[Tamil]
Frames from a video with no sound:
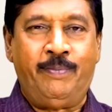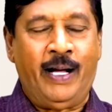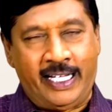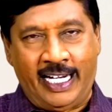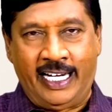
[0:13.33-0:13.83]

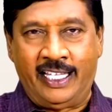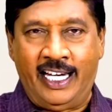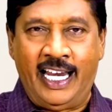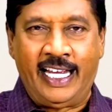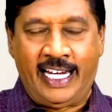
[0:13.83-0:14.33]
பார்க்குற
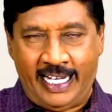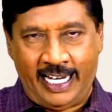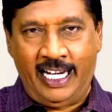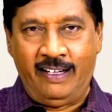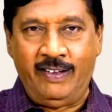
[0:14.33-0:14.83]
இடத்துல எல்லாம்
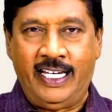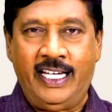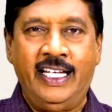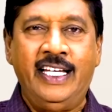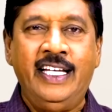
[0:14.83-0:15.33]
கேட்ட கேள்வி
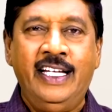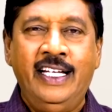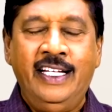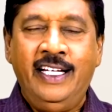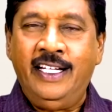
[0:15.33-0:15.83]

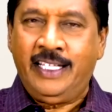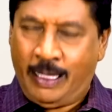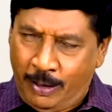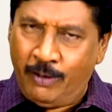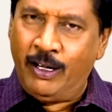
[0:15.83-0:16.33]

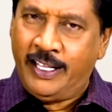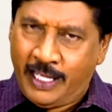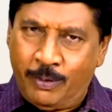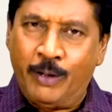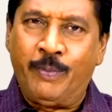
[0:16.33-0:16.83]
தமிழ் வழி
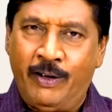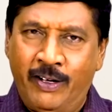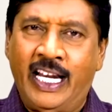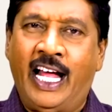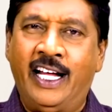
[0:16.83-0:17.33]
திருமணம்
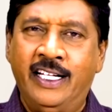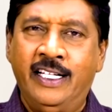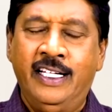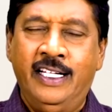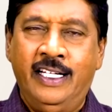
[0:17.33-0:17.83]
பண்ணுவீங்களா
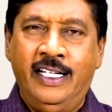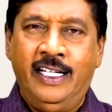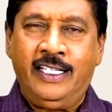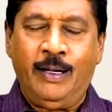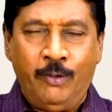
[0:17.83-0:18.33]

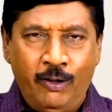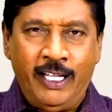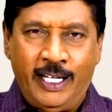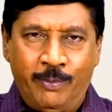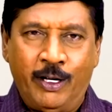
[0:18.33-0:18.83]
தமிழ்
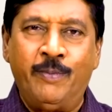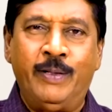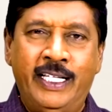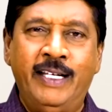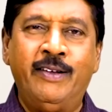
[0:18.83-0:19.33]
வழி
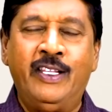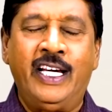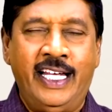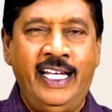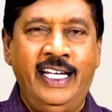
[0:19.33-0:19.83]
திருமணம் பற்றி
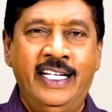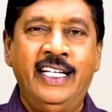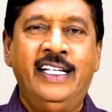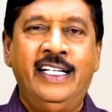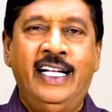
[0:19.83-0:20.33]
வந்திருக்கு
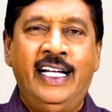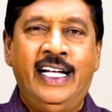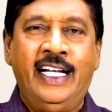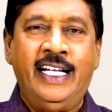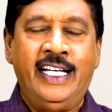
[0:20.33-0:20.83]

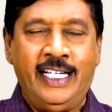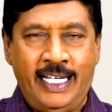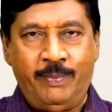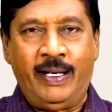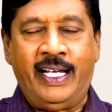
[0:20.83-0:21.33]

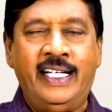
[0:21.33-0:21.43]
நம்ம